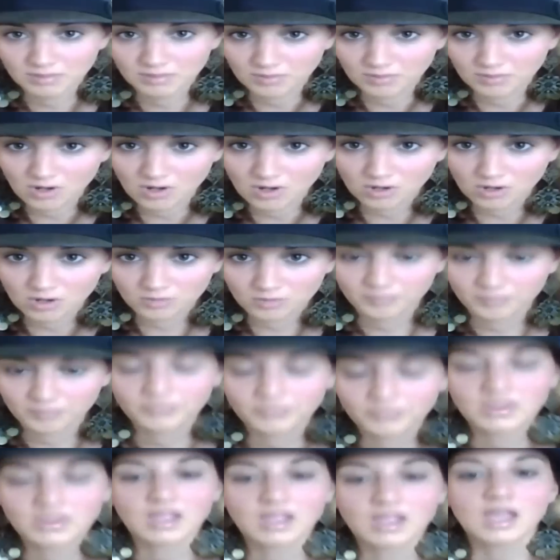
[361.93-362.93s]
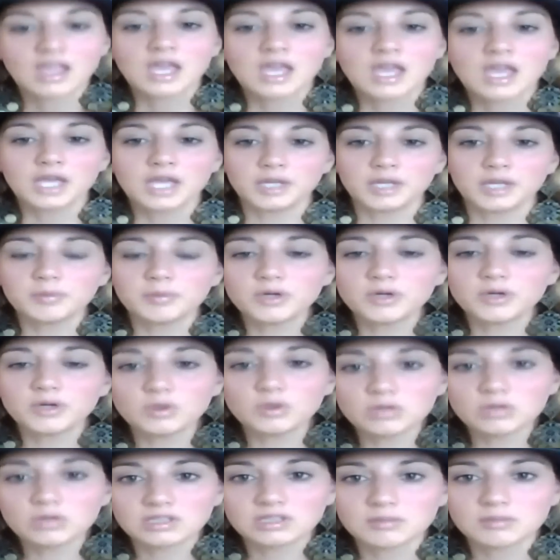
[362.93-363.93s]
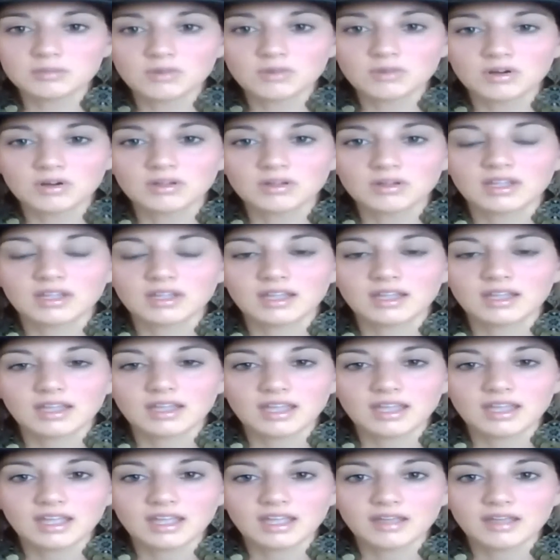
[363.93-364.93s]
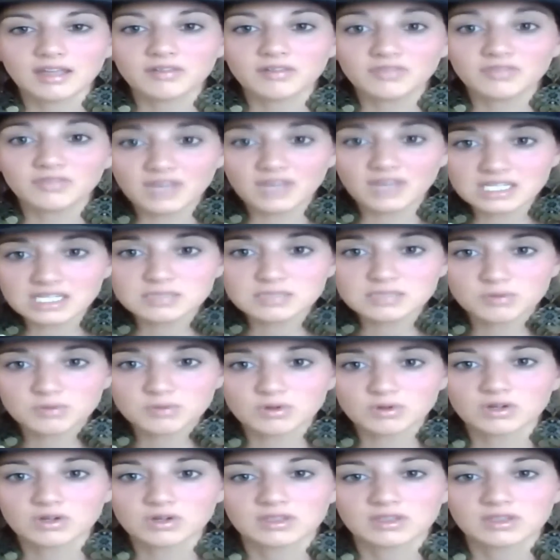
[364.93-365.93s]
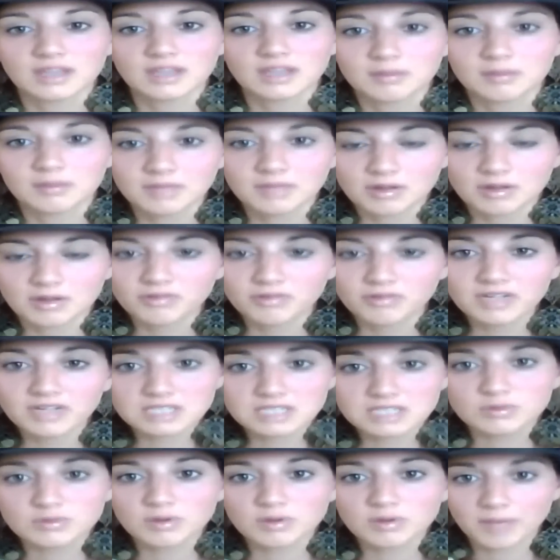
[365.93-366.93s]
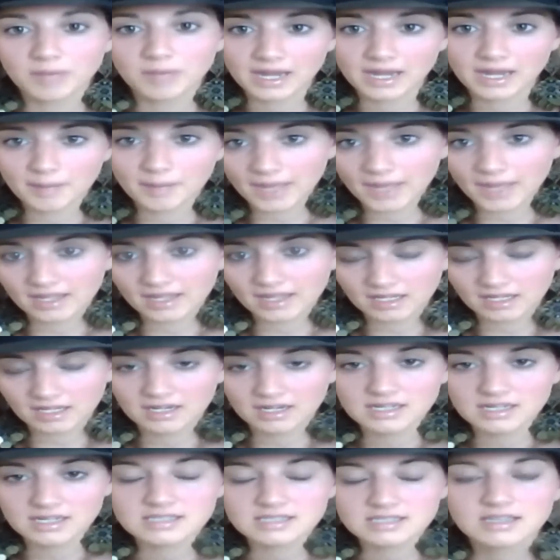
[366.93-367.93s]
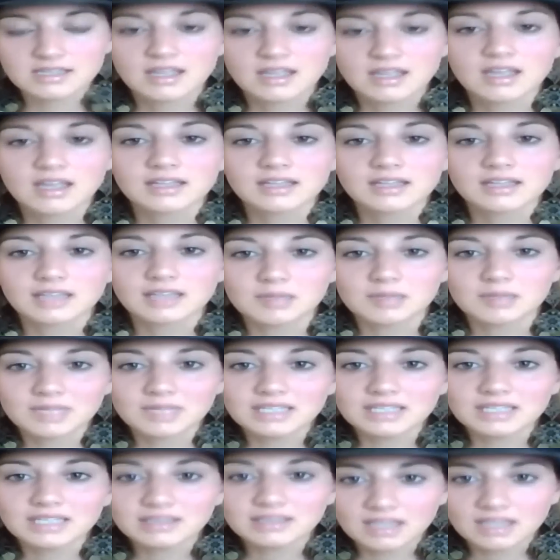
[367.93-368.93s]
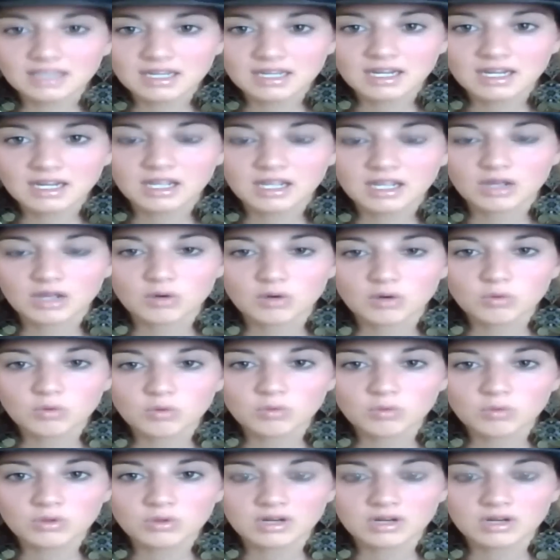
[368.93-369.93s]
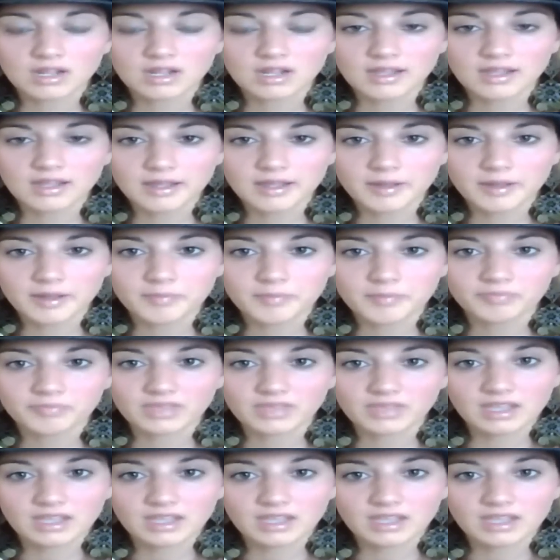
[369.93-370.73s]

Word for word: en mi blog. Y por último, eh, Facebook, también, Facebook para páginas, también tiene un eh,